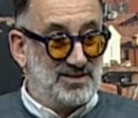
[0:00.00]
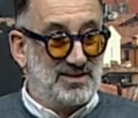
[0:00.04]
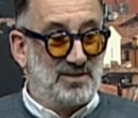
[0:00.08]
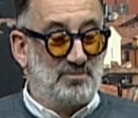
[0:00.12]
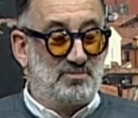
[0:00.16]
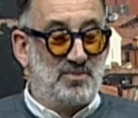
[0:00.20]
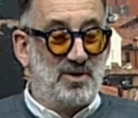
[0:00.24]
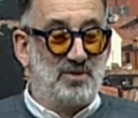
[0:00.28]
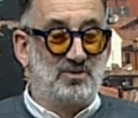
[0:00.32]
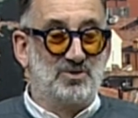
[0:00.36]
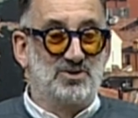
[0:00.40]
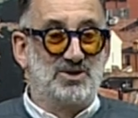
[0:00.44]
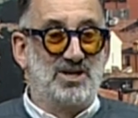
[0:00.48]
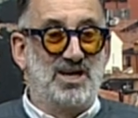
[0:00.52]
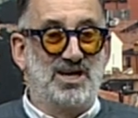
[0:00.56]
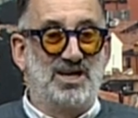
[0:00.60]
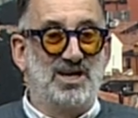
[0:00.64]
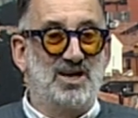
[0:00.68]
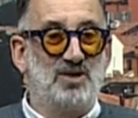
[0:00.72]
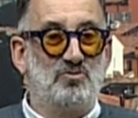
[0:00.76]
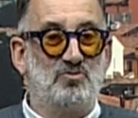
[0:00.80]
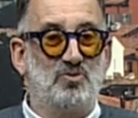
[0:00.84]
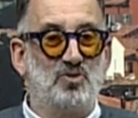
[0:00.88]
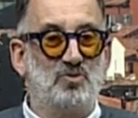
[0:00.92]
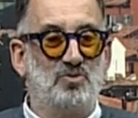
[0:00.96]
sappiamo già
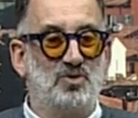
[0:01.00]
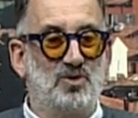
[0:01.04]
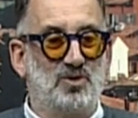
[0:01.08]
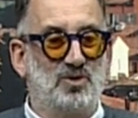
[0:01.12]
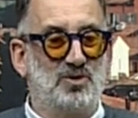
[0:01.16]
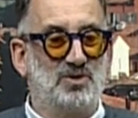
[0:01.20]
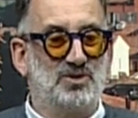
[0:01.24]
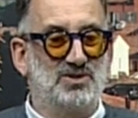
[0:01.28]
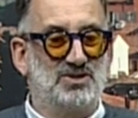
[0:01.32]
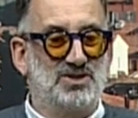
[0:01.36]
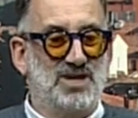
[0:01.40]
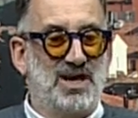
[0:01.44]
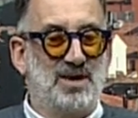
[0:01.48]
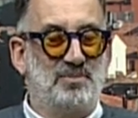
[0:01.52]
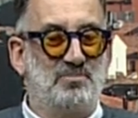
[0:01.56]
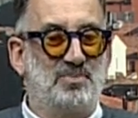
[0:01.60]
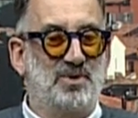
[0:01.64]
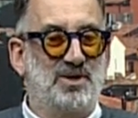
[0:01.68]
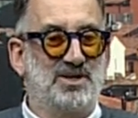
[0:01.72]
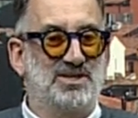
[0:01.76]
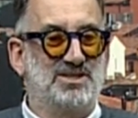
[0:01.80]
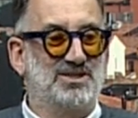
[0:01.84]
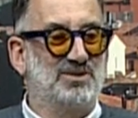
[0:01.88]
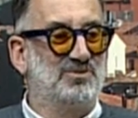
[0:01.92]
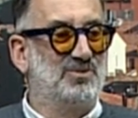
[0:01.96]
che il pubblico già
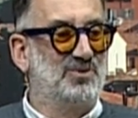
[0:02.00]
apprezza